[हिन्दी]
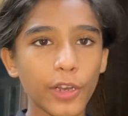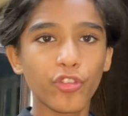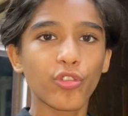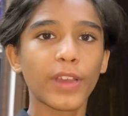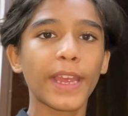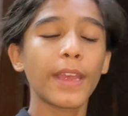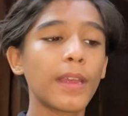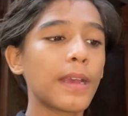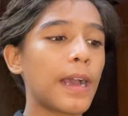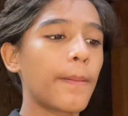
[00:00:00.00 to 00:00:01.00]
लग चुका है
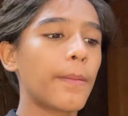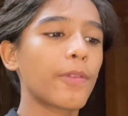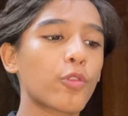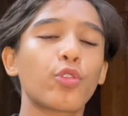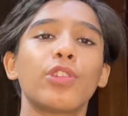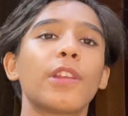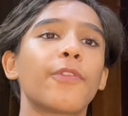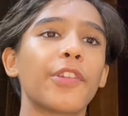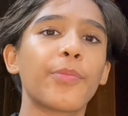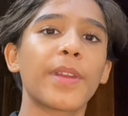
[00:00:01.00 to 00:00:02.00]
अब हम इसको थोड़ी देर
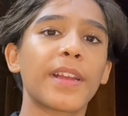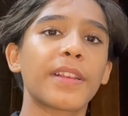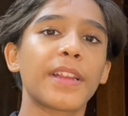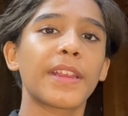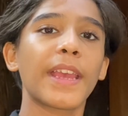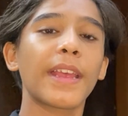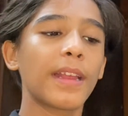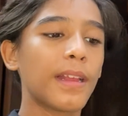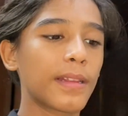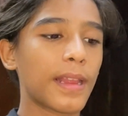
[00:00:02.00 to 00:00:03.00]
फ्रिज में रख देते
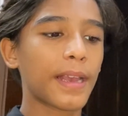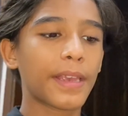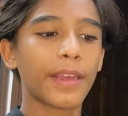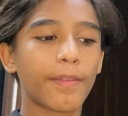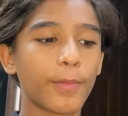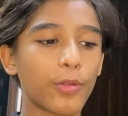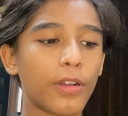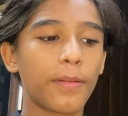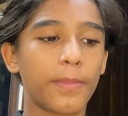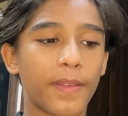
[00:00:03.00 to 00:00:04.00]
हैं ताकि इसमें
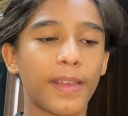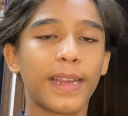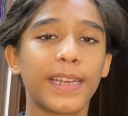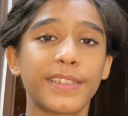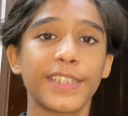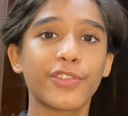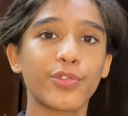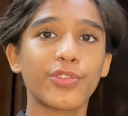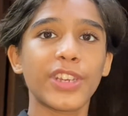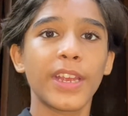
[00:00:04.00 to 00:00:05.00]
थोड़ा मसाला एडजस्ट
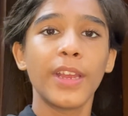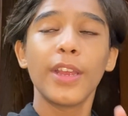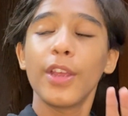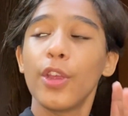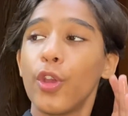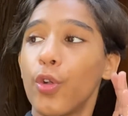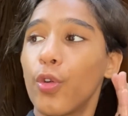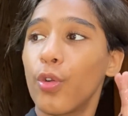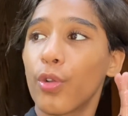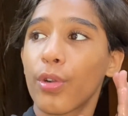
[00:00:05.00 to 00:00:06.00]
हो जाए
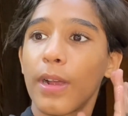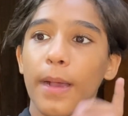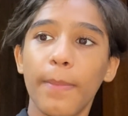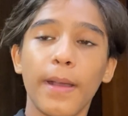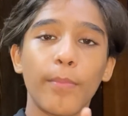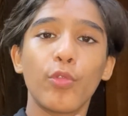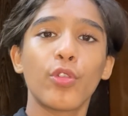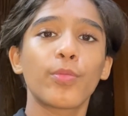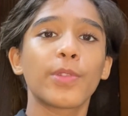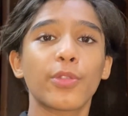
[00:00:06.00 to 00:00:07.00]
और अब हम
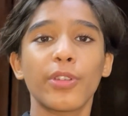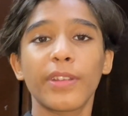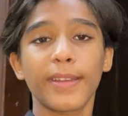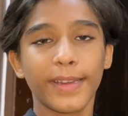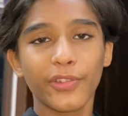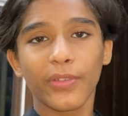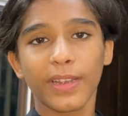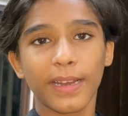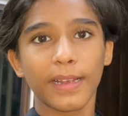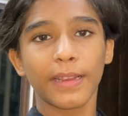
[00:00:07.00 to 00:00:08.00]
लोग भी थोड़ी देर रेस्ट
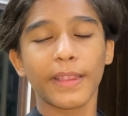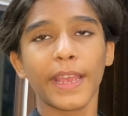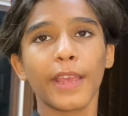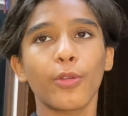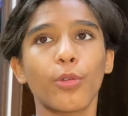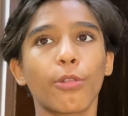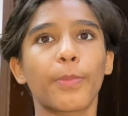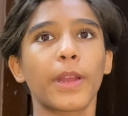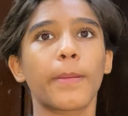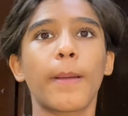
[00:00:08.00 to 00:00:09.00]
वगैरह करते हैं और
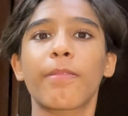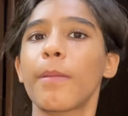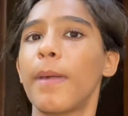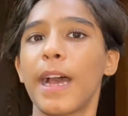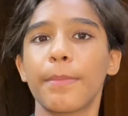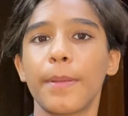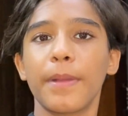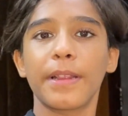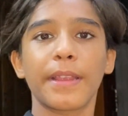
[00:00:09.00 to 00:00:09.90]
फिर हम आपसे बाद में मिलते